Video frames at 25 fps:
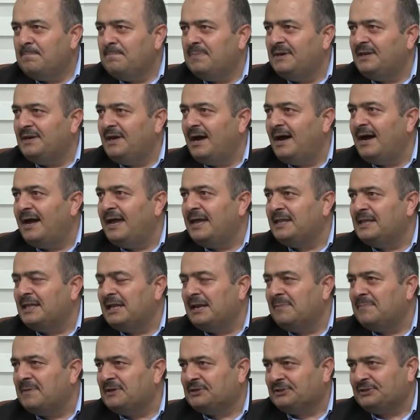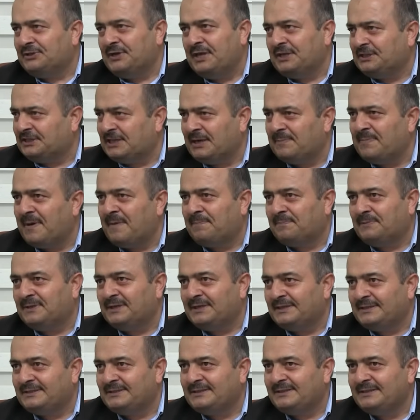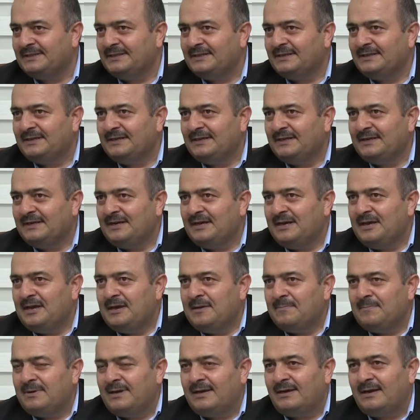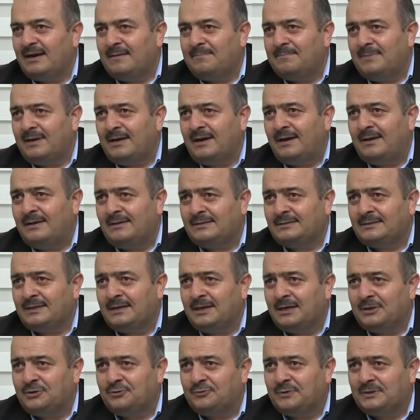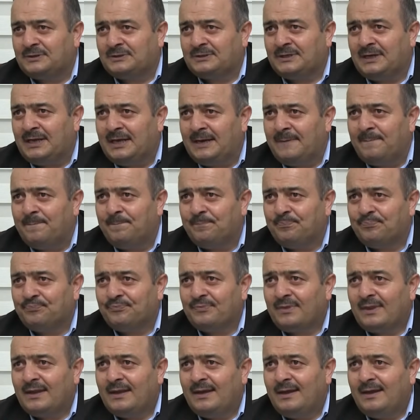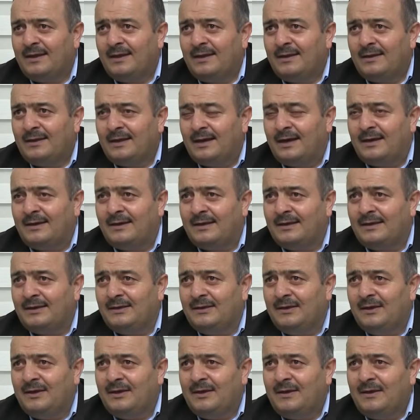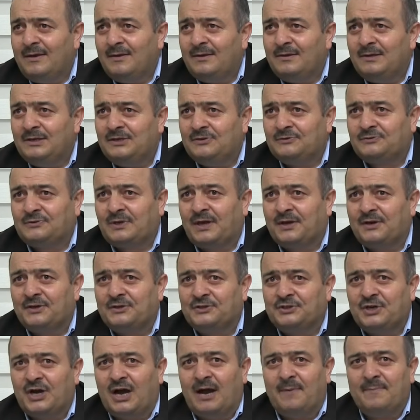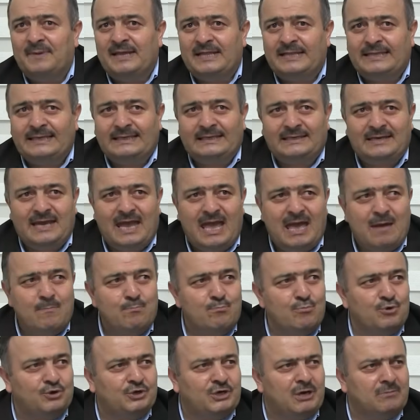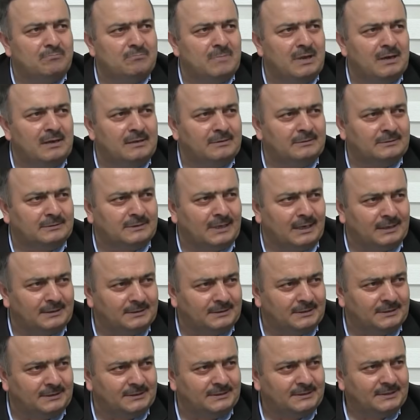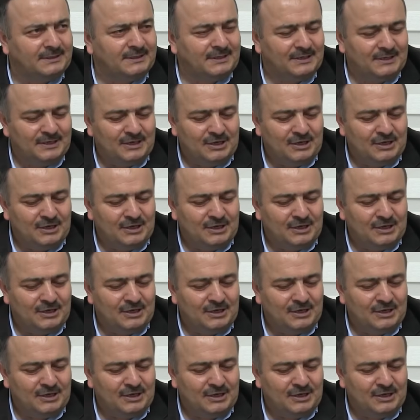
bina edilmesine sebeptir. Peygamber aleyhissalatü vesselam yani insanı kamildir, en mükemmel insandır.